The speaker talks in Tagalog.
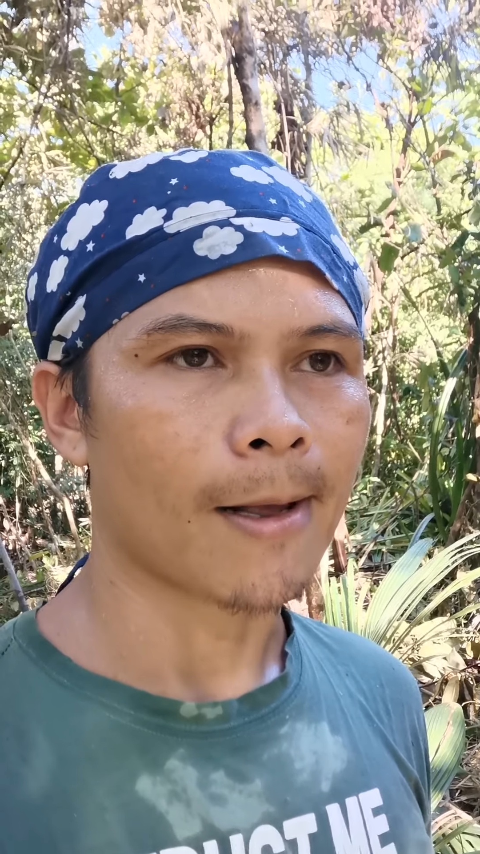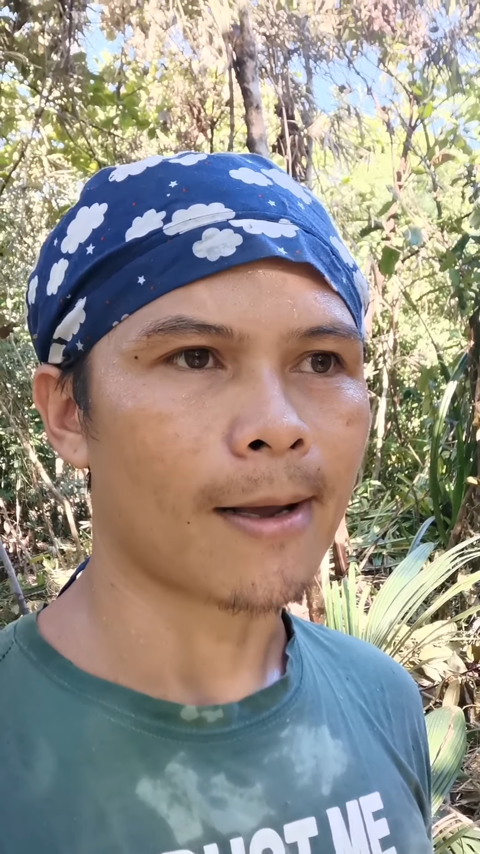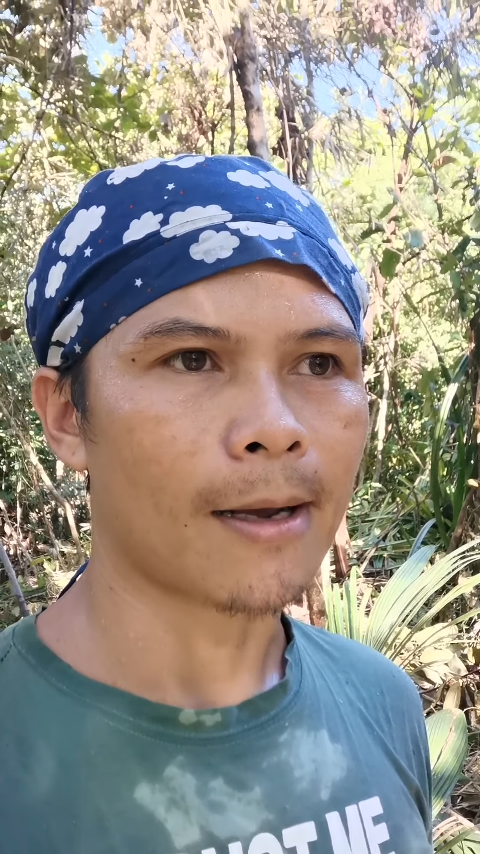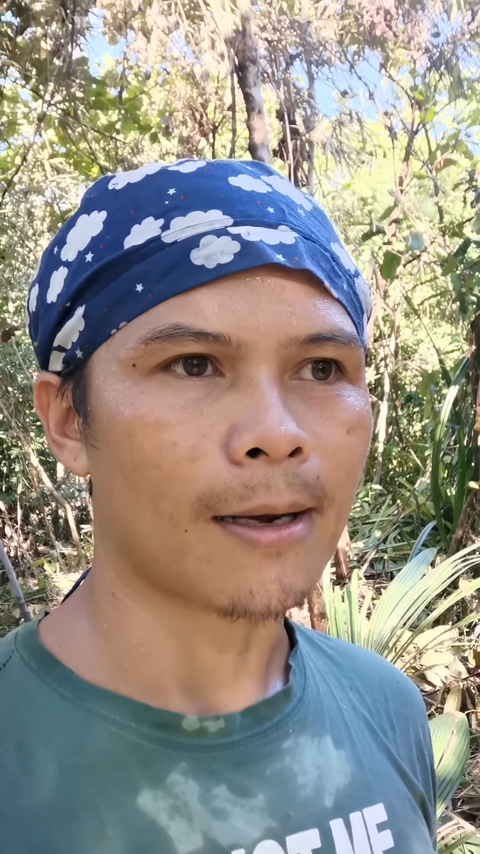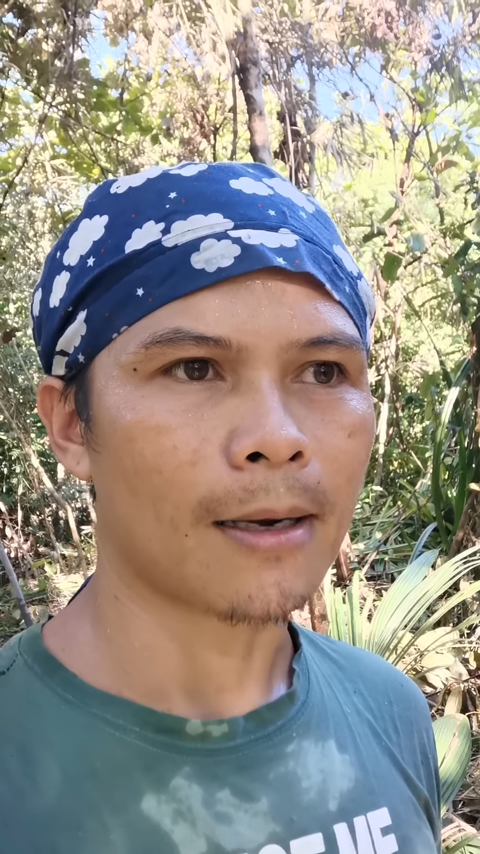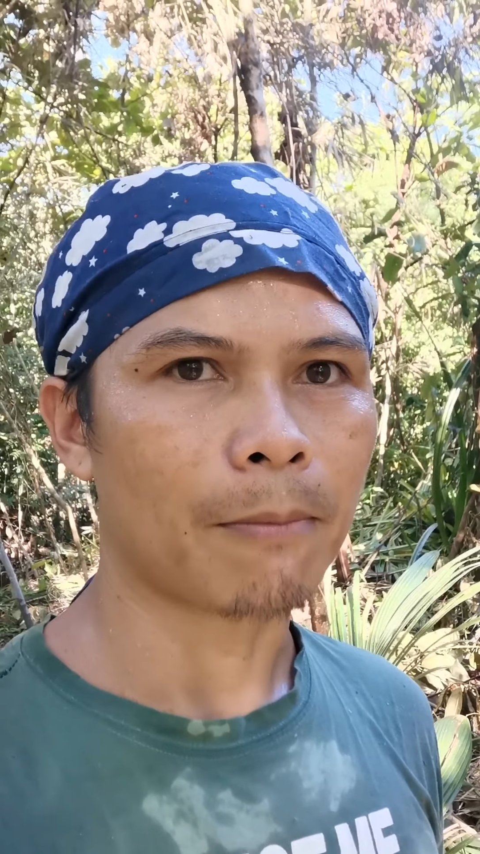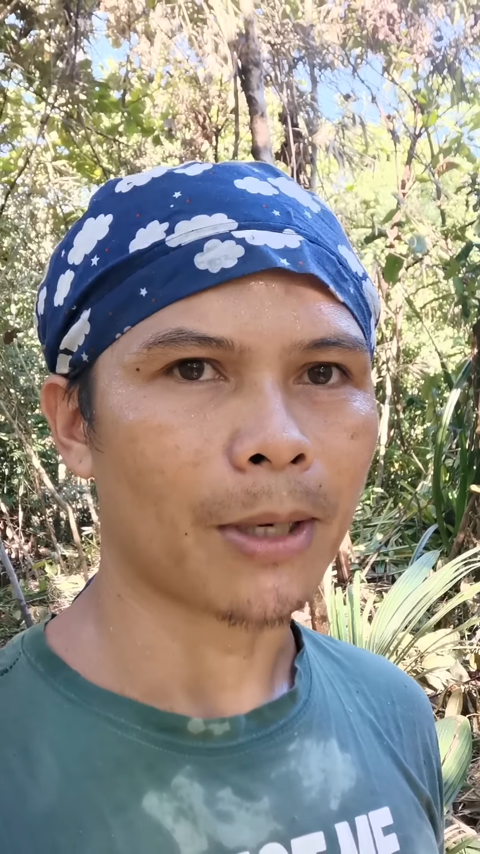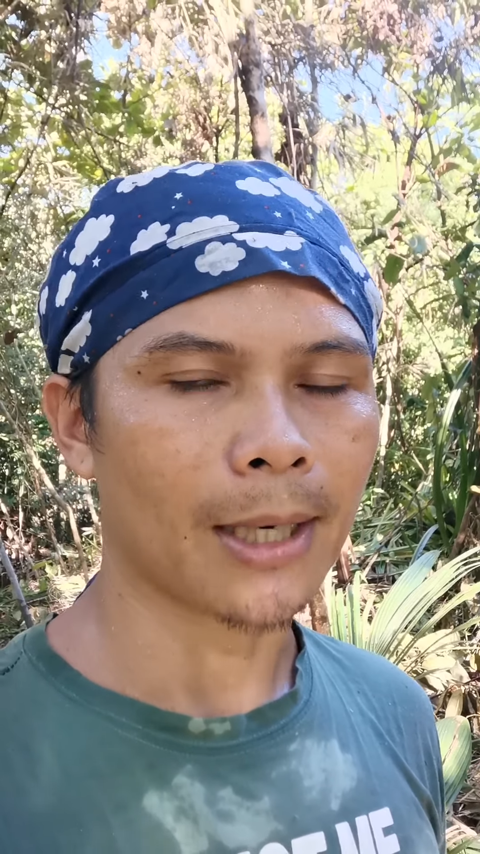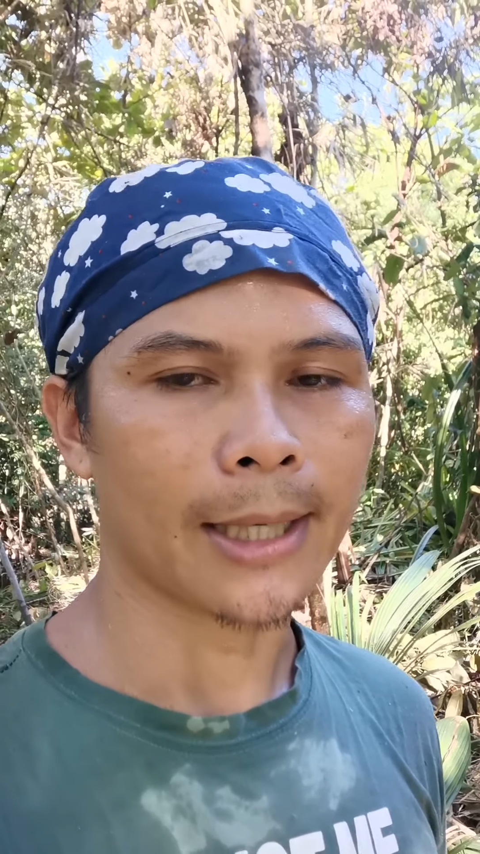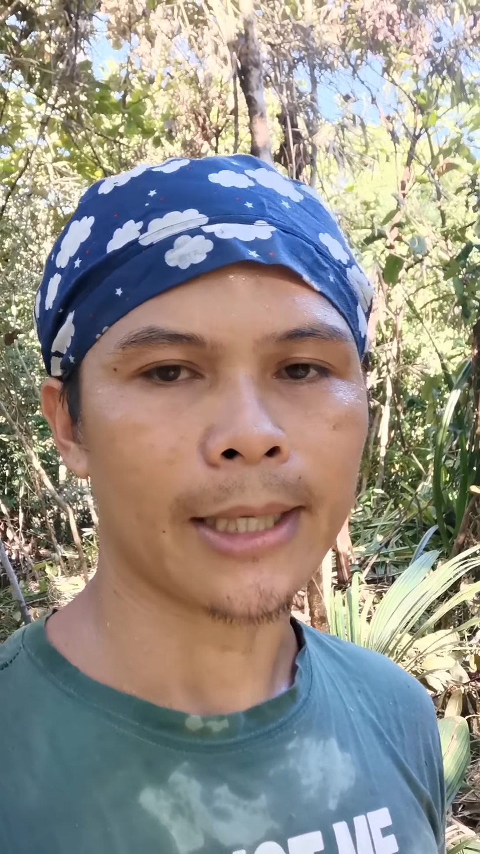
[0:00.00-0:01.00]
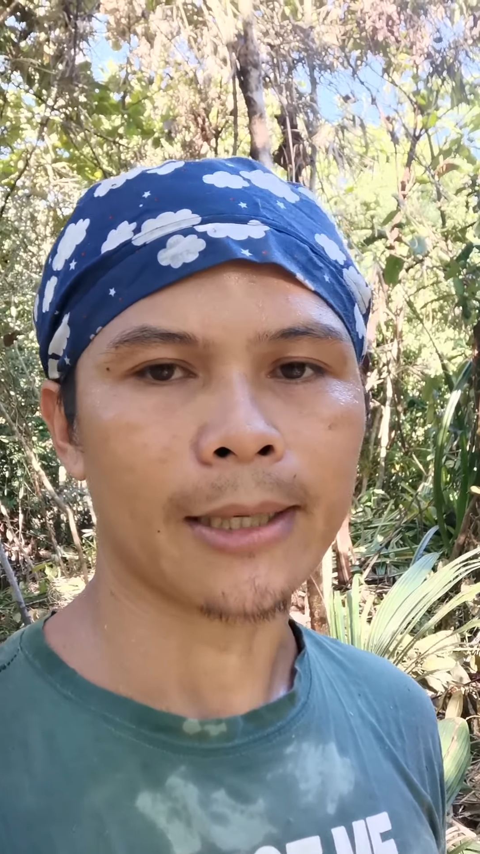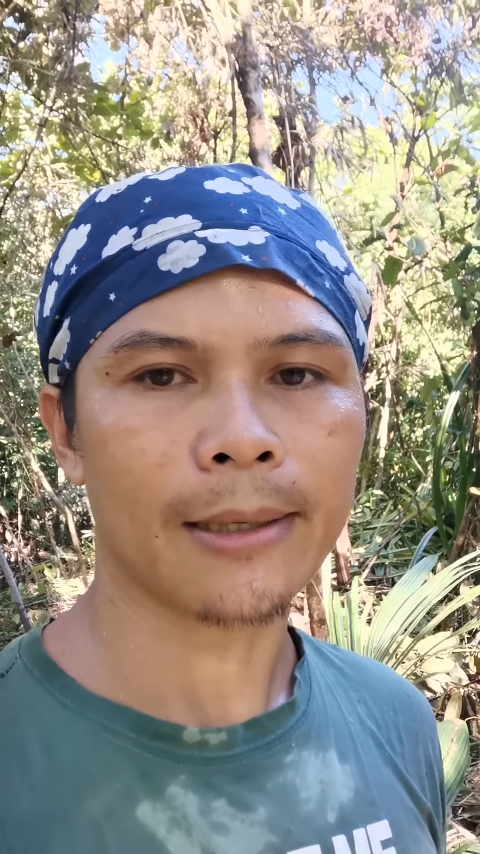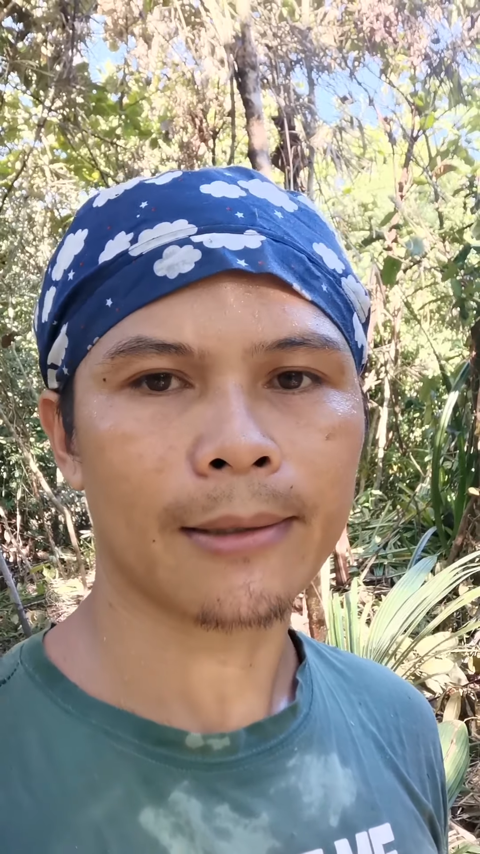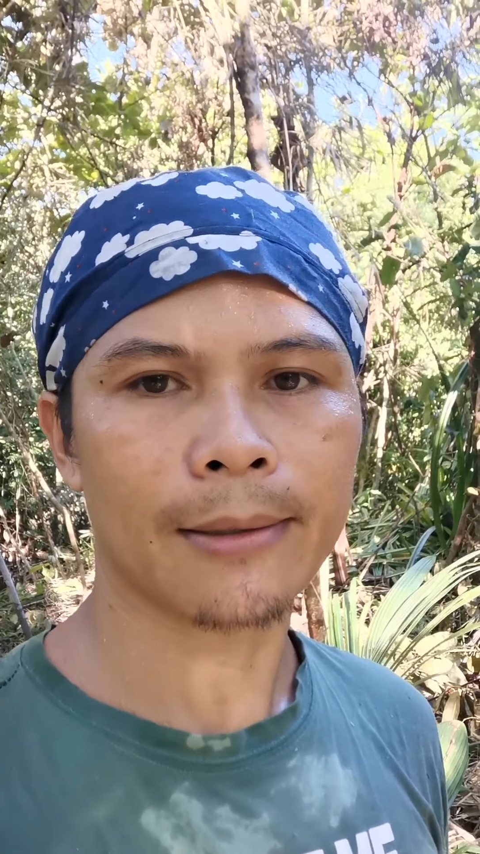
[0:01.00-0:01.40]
uh, paglaki